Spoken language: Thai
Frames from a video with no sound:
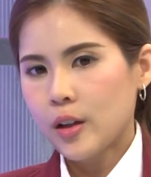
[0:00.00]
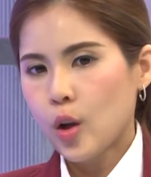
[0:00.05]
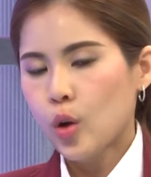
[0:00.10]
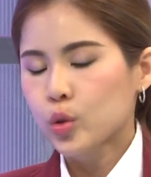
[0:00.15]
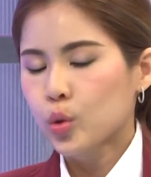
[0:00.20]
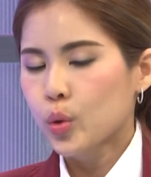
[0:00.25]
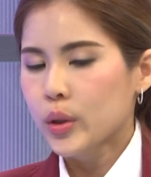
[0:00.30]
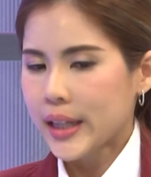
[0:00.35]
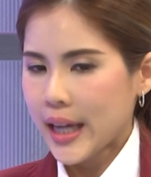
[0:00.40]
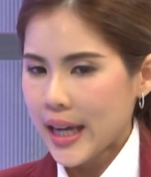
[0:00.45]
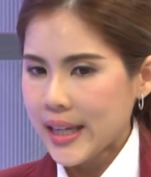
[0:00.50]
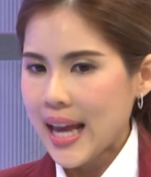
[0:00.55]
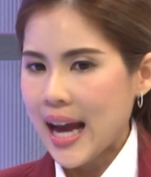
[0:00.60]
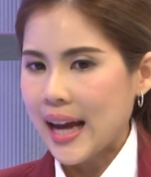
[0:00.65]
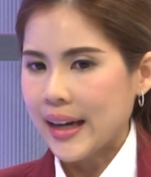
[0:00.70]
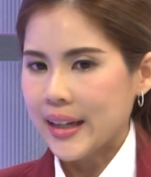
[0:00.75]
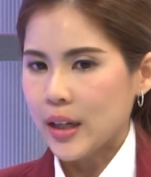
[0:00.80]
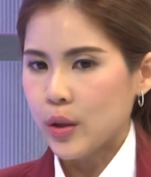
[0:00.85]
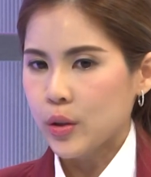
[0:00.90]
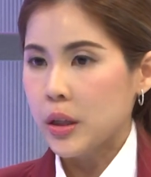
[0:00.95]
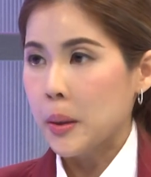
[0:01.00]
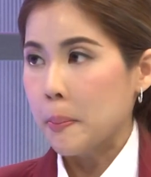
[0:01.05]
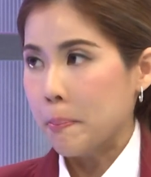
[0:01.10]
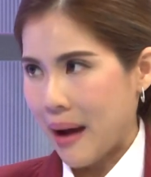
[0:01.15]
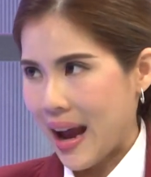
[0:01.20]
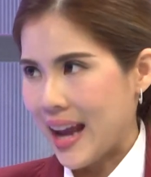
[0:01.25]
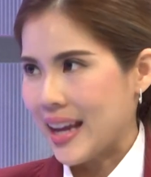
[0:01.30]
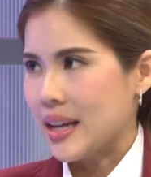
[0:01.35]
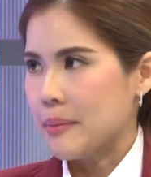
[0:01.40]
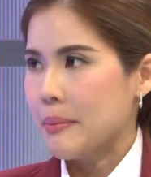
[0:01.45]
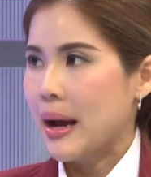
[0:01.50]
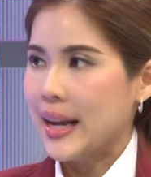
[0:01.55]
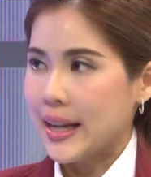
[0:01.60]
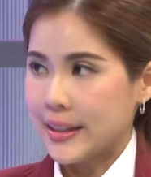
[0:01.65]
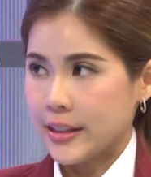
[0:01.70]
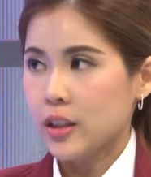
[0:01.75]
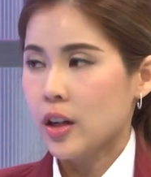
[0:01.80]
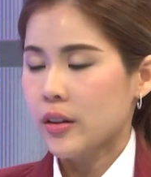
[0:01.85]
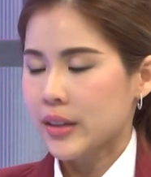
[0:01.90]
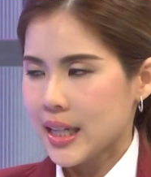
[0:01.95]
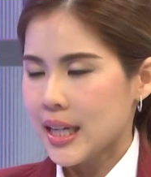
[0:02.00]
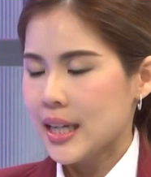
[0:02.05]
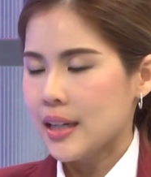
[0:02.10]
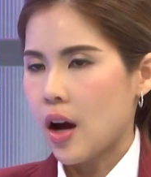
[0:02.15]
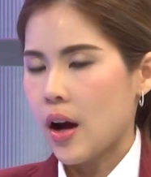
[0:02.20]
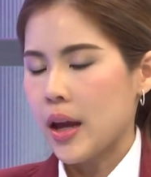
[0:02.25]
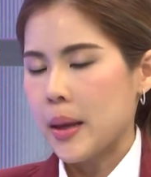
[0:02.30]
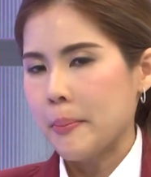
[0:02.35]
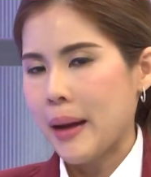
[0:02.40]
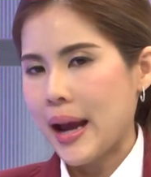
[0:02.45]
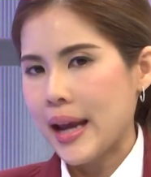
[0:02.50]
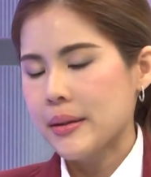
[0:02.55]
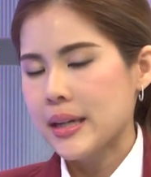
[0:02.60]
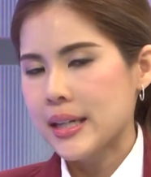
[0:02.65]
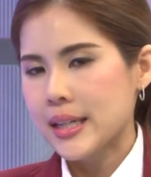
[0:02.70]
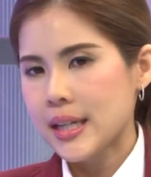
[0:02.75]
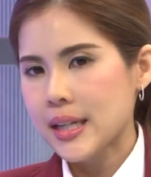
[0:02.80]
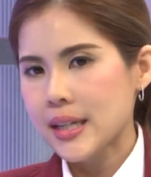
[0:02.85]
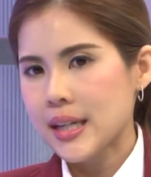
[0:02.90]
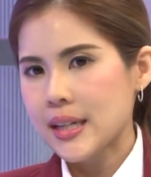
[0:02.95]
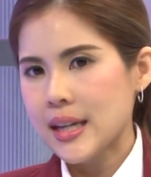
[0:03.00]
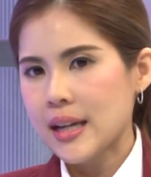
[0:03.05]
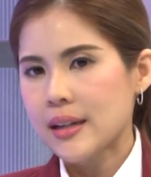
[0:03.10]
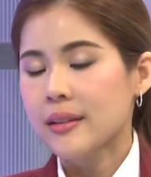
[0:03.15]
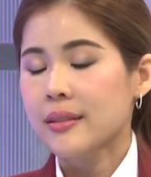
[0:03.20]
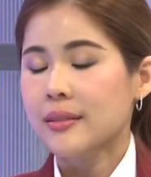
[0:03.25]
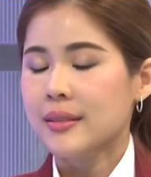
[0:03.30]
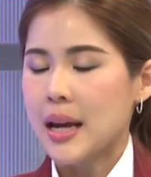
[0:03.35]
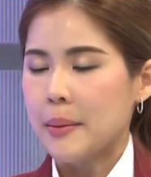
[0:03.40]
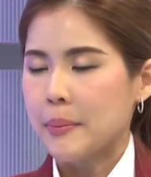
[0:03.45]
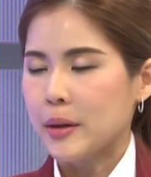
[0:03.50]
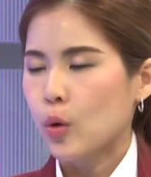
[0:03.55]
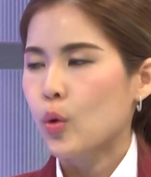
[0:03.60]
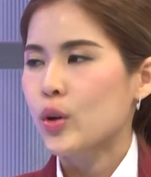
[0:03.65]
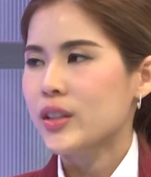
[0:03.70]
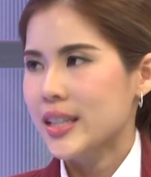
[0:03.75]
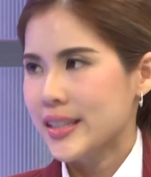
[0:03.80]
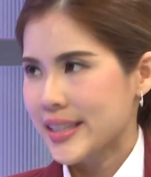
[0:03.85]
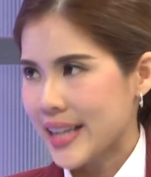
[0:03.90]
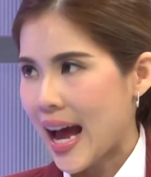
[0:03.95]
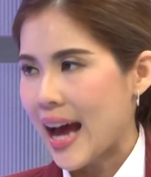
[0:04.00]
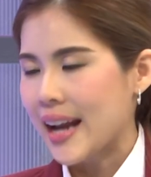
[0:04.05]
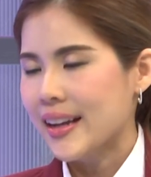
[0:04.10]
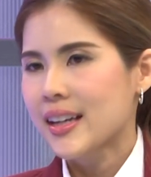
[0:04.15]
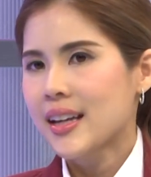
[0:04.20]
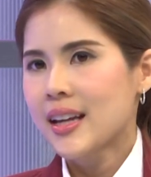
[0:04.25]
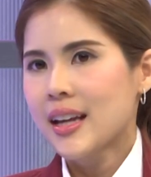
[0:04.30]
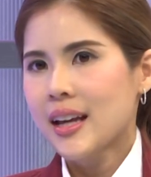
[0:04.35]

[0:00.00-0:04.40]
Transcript: ลงทุนแค่อย่างเดียวคือไมค์อาจจะต้องดีหน่อยไมค์ในที่นี้เนี่ยคือเสียงมันควรจะชัด